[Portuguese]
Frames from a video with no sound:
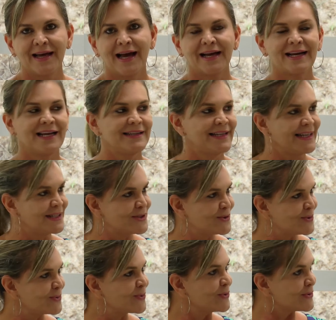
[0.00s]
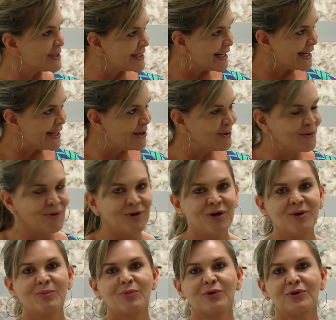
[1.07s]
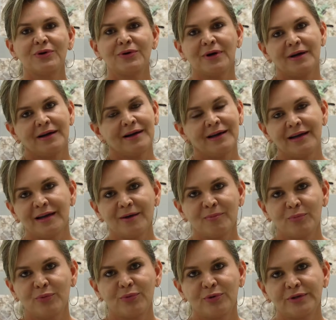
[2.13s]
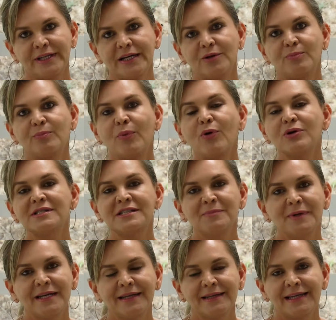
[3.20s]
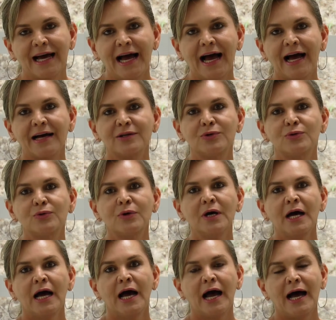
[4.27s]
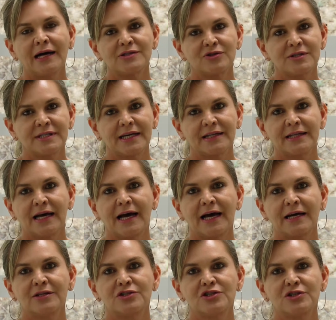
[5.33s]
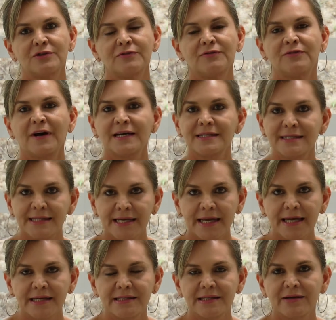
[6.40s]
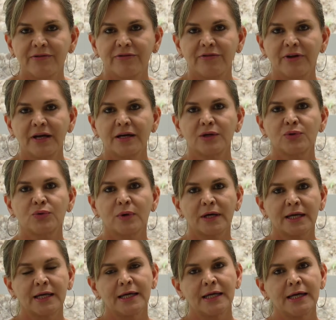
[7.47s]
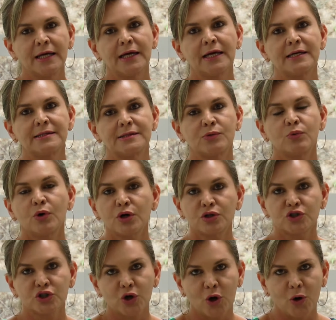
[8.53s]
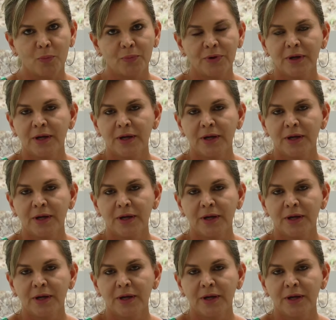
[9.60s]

Agradeço o conselho por, é, por ter possibilitado à sociedade fazer esse evento aqui, esse workshop,